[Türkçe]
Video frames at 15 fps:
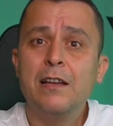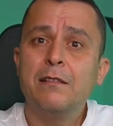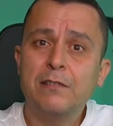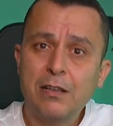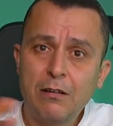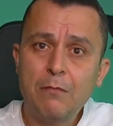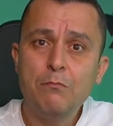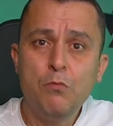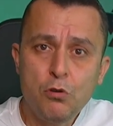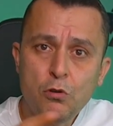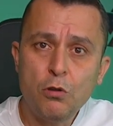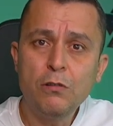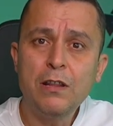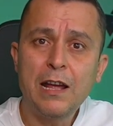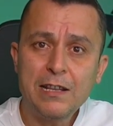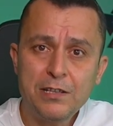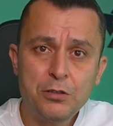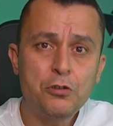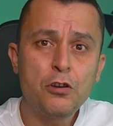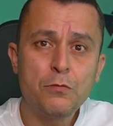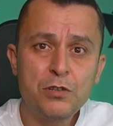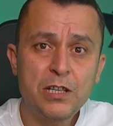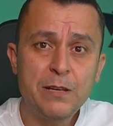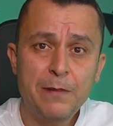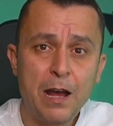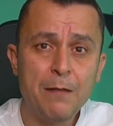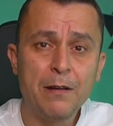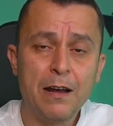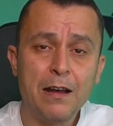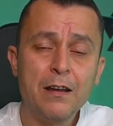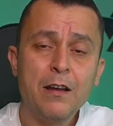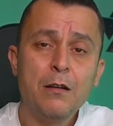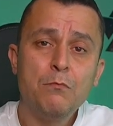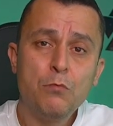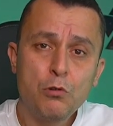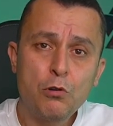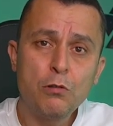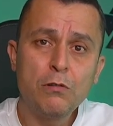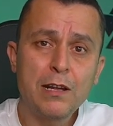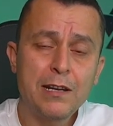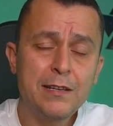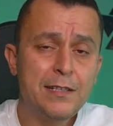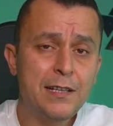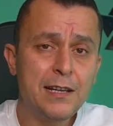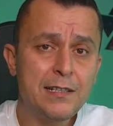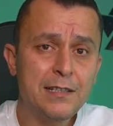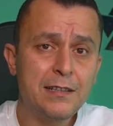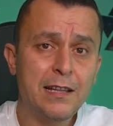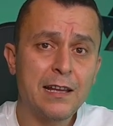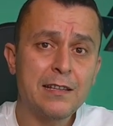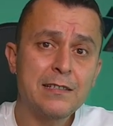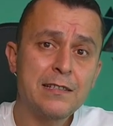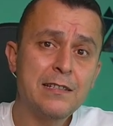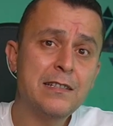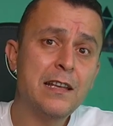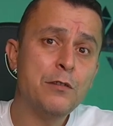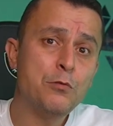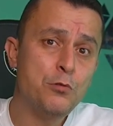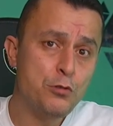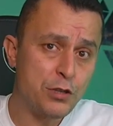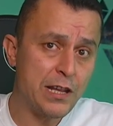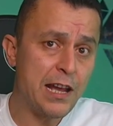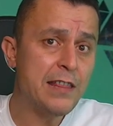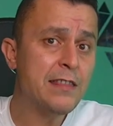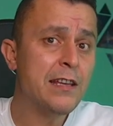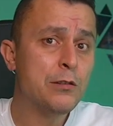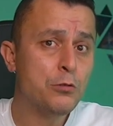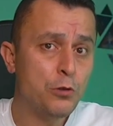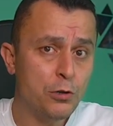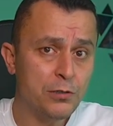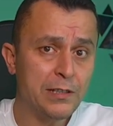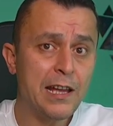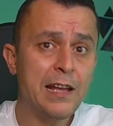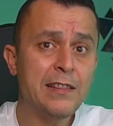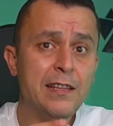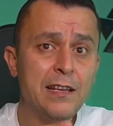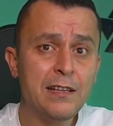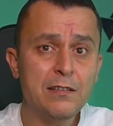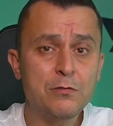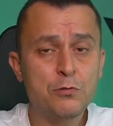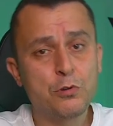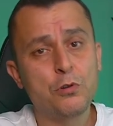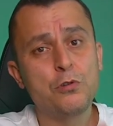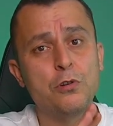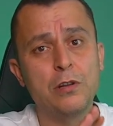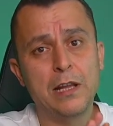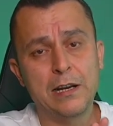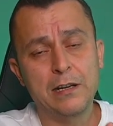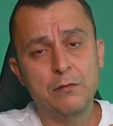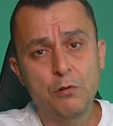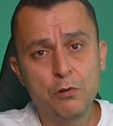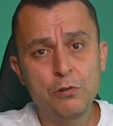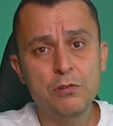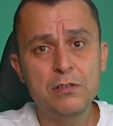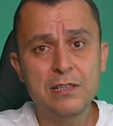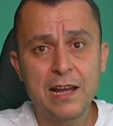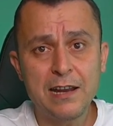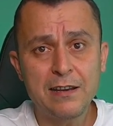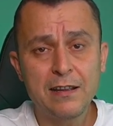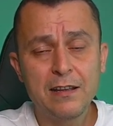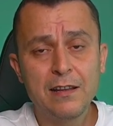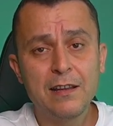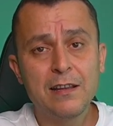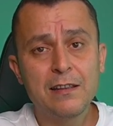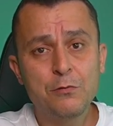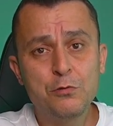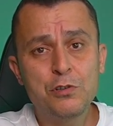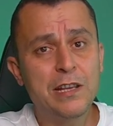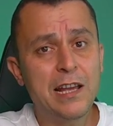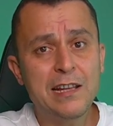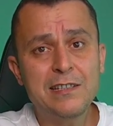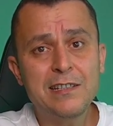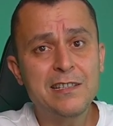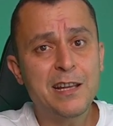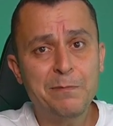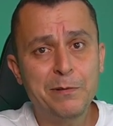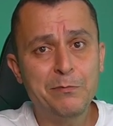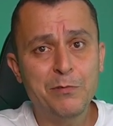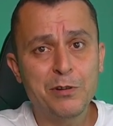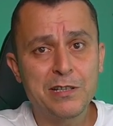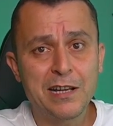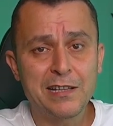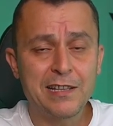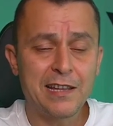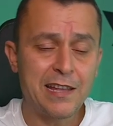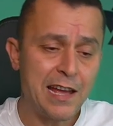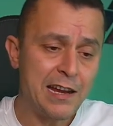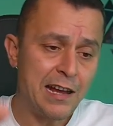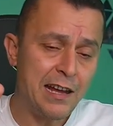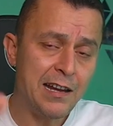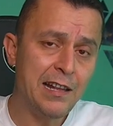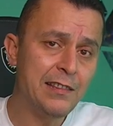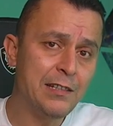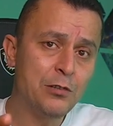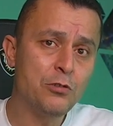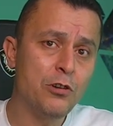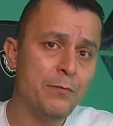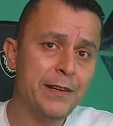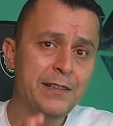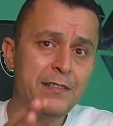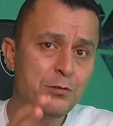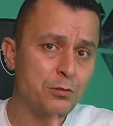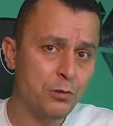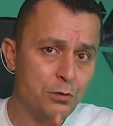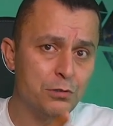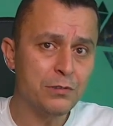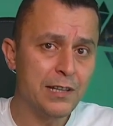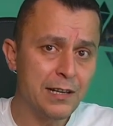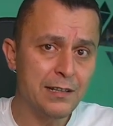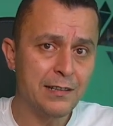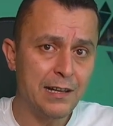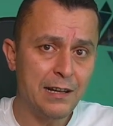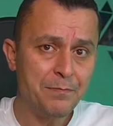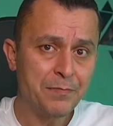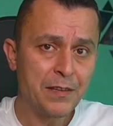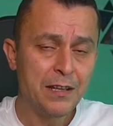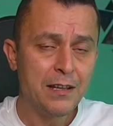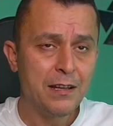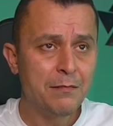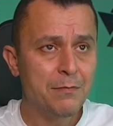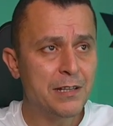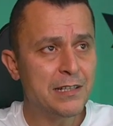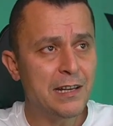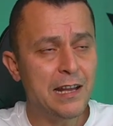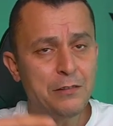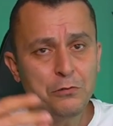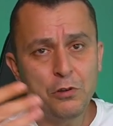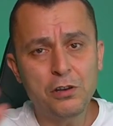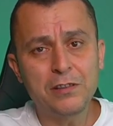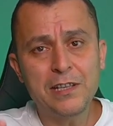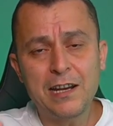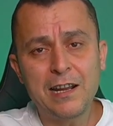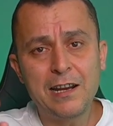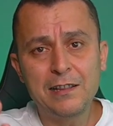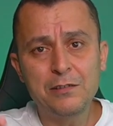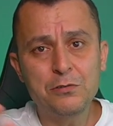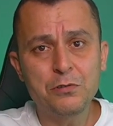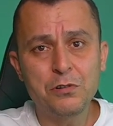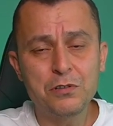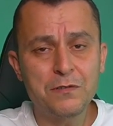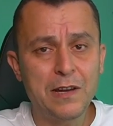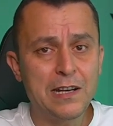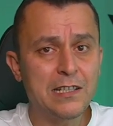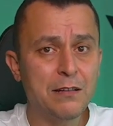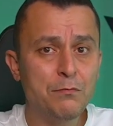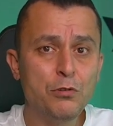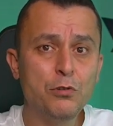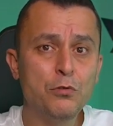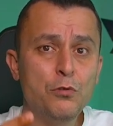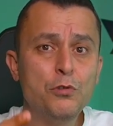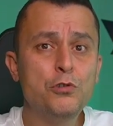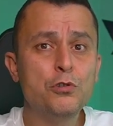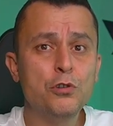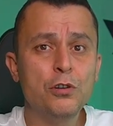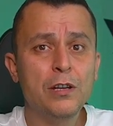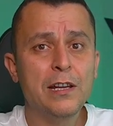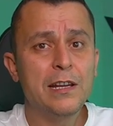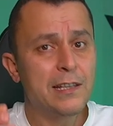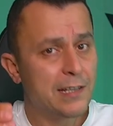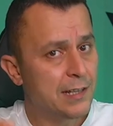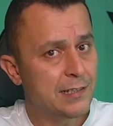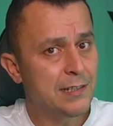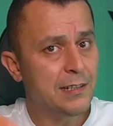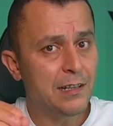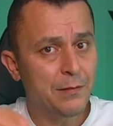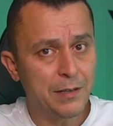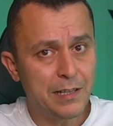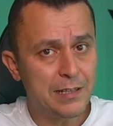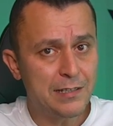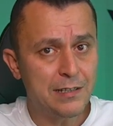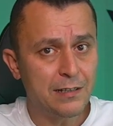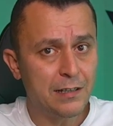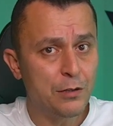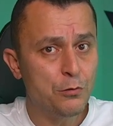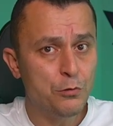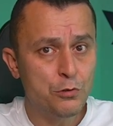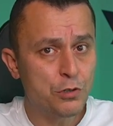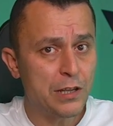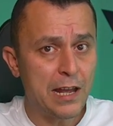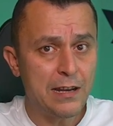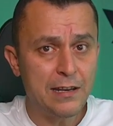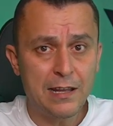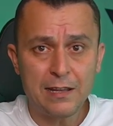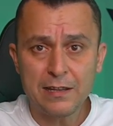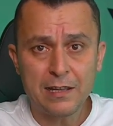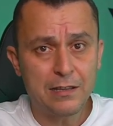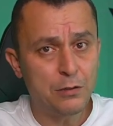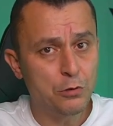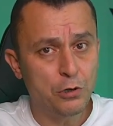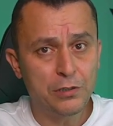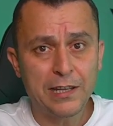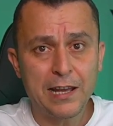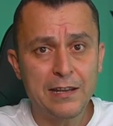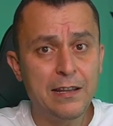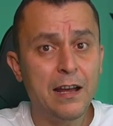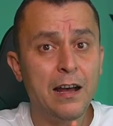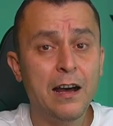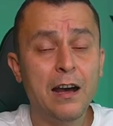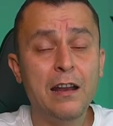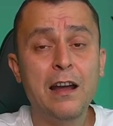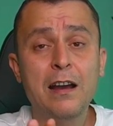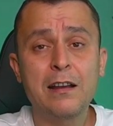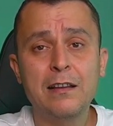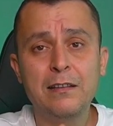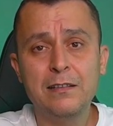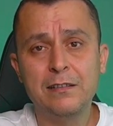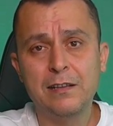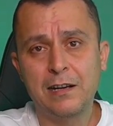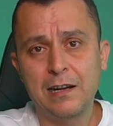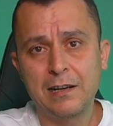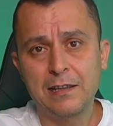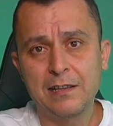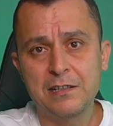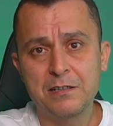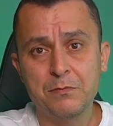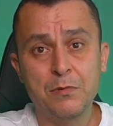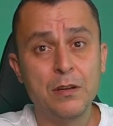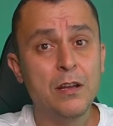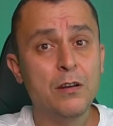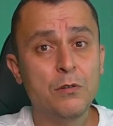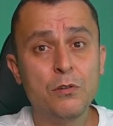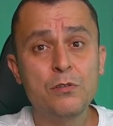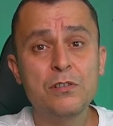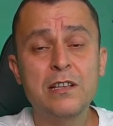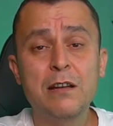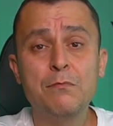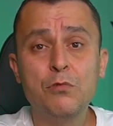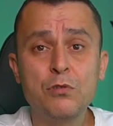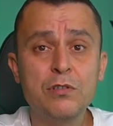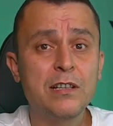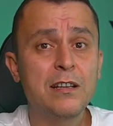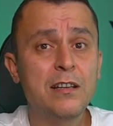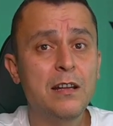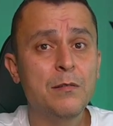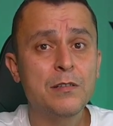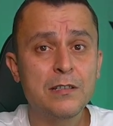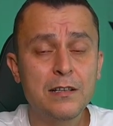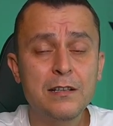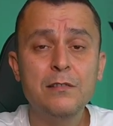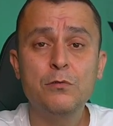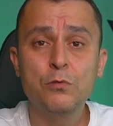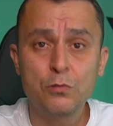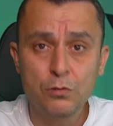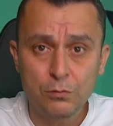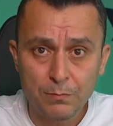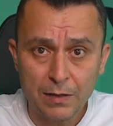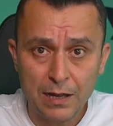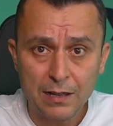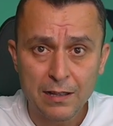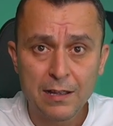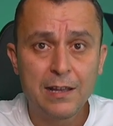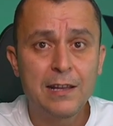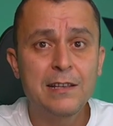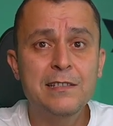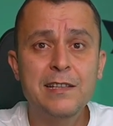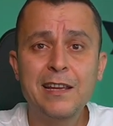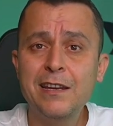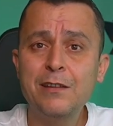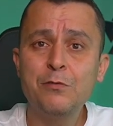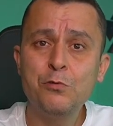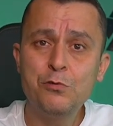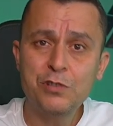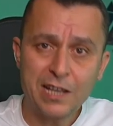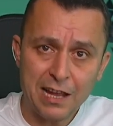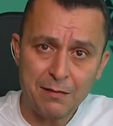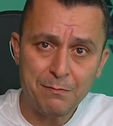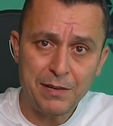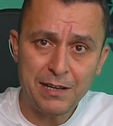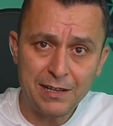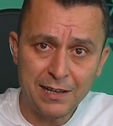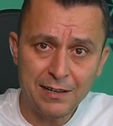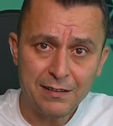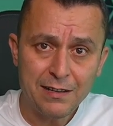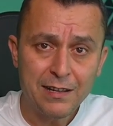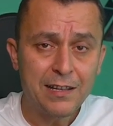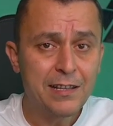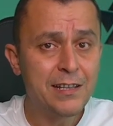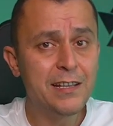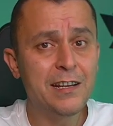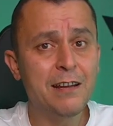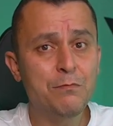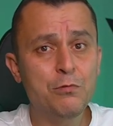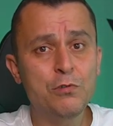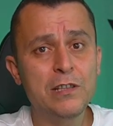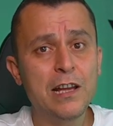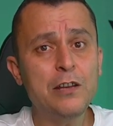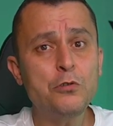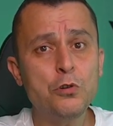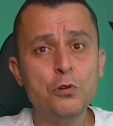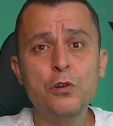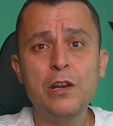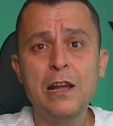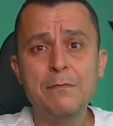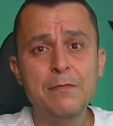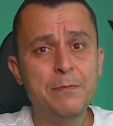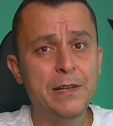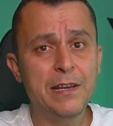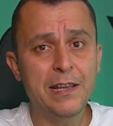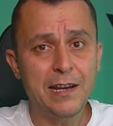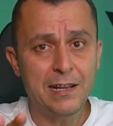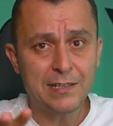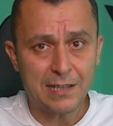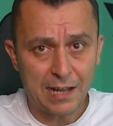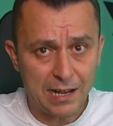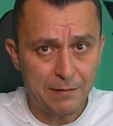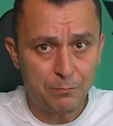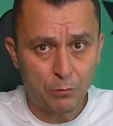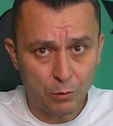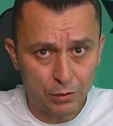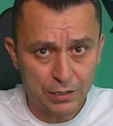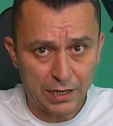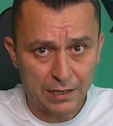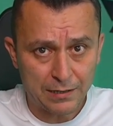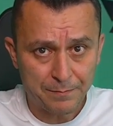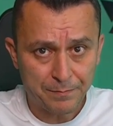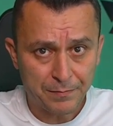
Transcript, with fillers: Tamam bu konular çıkıyormuş gibi ama bu konuların içerisinde size üçgende, dörtgende soruyorlar. O yüzden üçgensiz yapılmıyor zaten. Yani analitik geometri sorduklarında mesela 4 tane analitik sorusu varsa bunun 3'ü kesinlikle ama kesinlikle üçgenle ya da dörtgenle alakalıdır arkadaşım. O yüzden bunu sakın ama sakın unutma. Senin üçgen bilgin yine burada çok önemli bir yere sahip olacak.